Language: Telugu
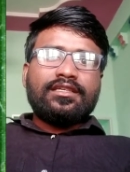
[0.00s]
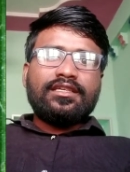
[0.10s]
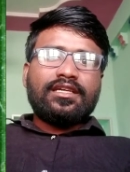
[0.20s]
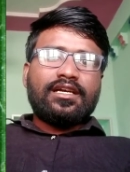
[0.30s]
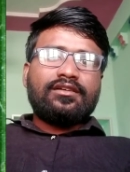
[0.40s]
ఈ
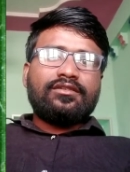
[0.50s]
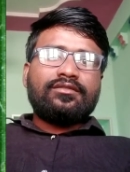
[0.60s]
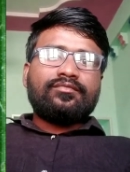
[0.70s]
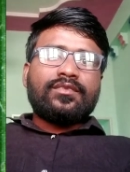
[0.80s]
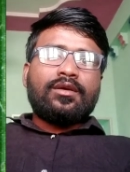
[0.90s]
ఎగ్
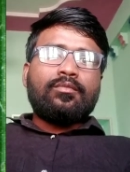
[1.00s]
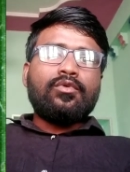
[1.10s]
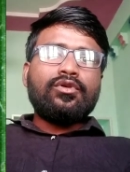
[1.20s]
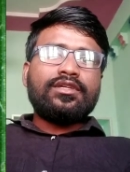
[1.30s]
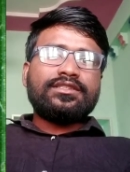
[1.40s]

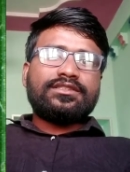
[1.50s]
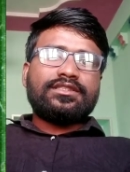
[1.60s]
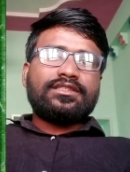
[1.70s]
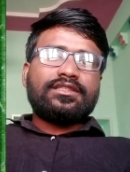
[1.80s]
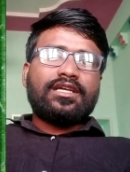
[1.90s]
మూడు నుంచి
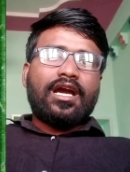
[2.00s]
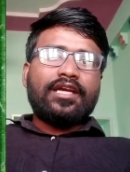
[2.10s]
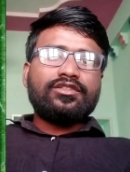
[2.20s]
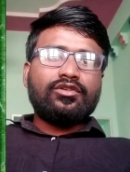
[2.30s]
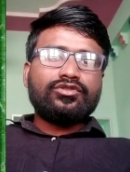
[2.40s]

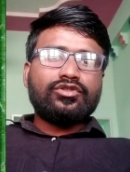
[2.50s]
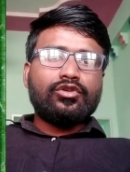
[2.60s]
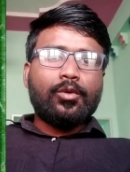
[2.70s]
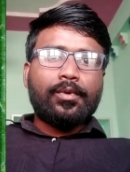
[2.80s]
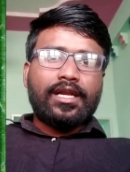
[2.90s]
ఐదు రోజుల
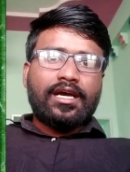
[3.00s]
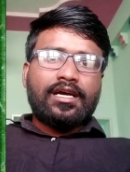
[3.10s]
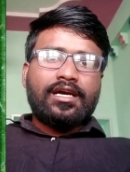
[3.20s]
లోపల